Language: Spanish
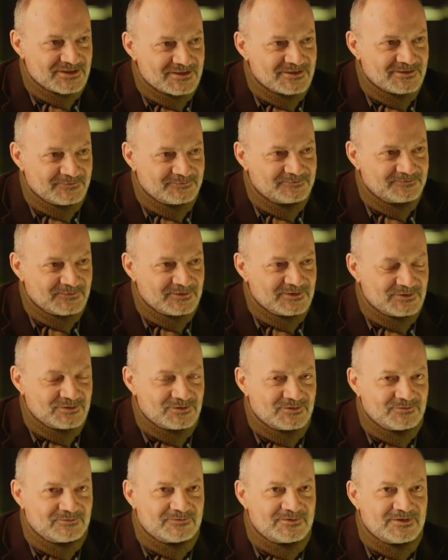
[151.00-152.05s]

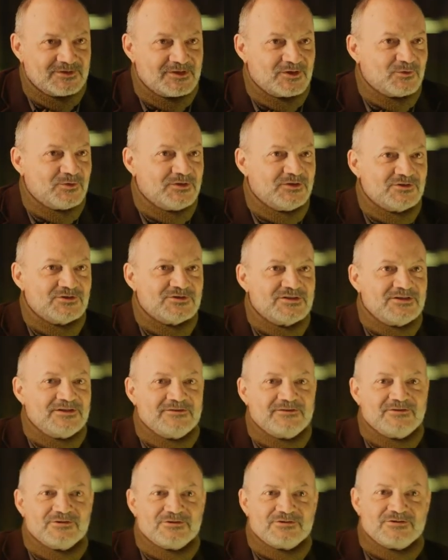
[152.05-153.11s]
sí, Tiene cuentos
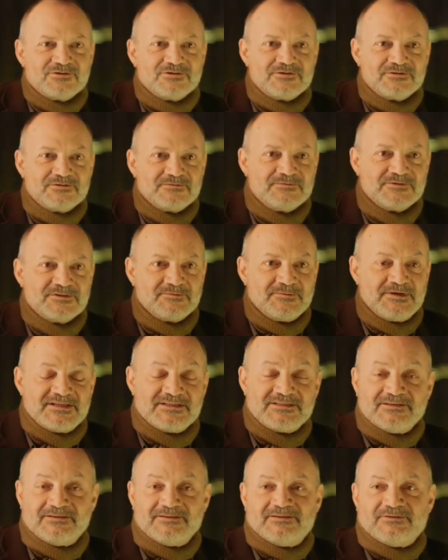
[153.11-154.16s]
deliciosos. Es más,
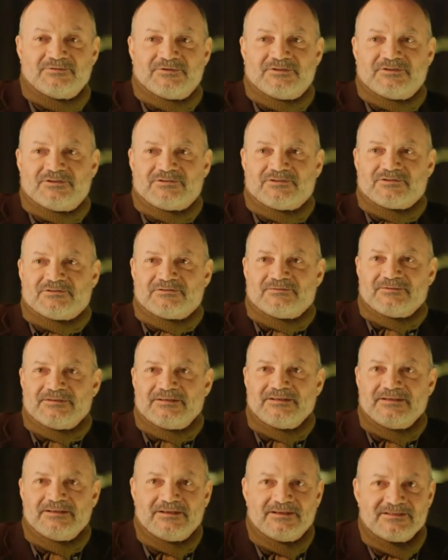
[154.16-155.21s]
tiene cuentos
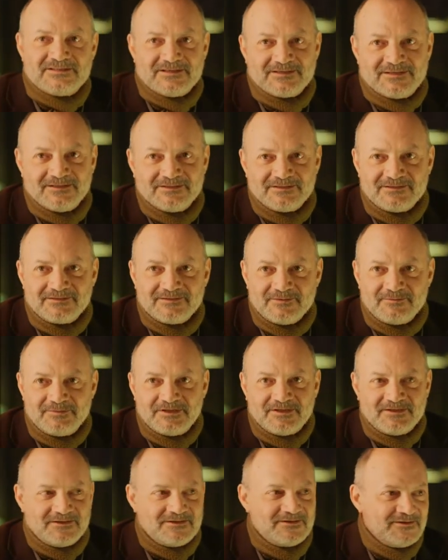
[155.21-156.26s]
hasta que
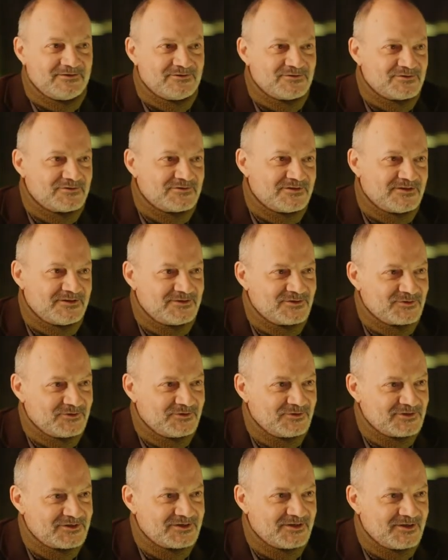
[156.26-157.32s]
anticipan a los grandes
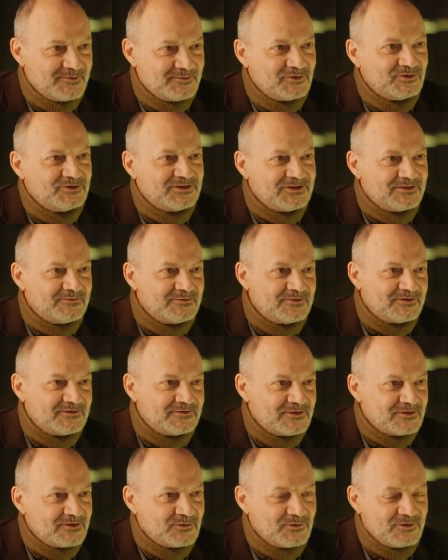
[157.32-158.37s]
cuentos de Capote.
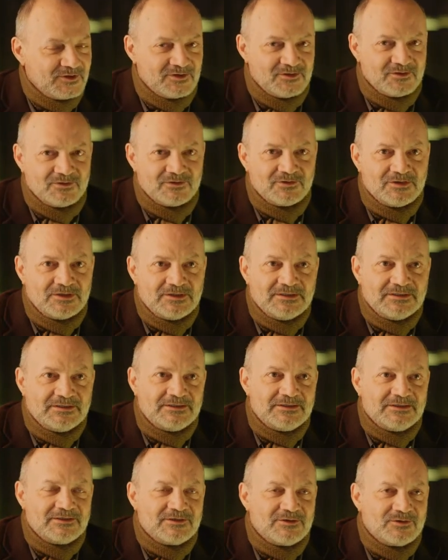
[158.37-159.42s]
Recuerdo,
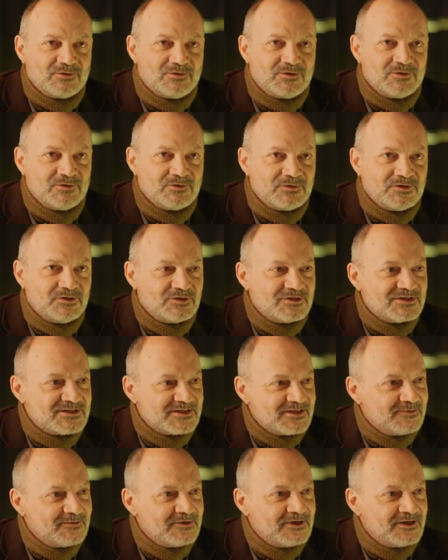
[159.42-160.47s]
recuerdo un cuento que
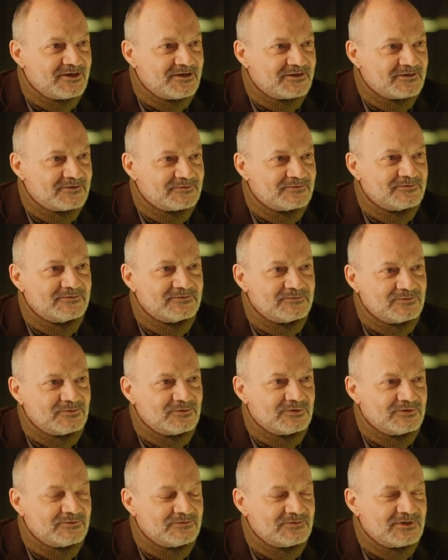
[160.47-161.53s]
se llama
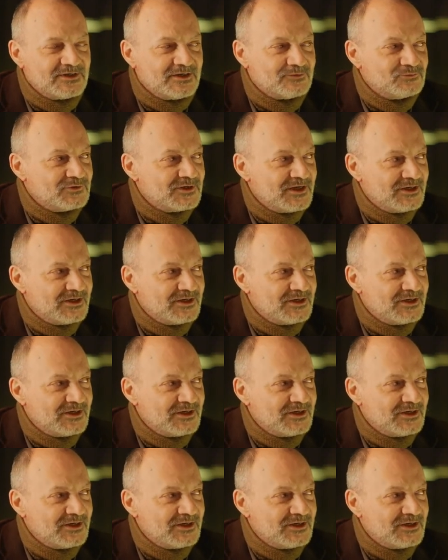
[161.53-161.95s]
Un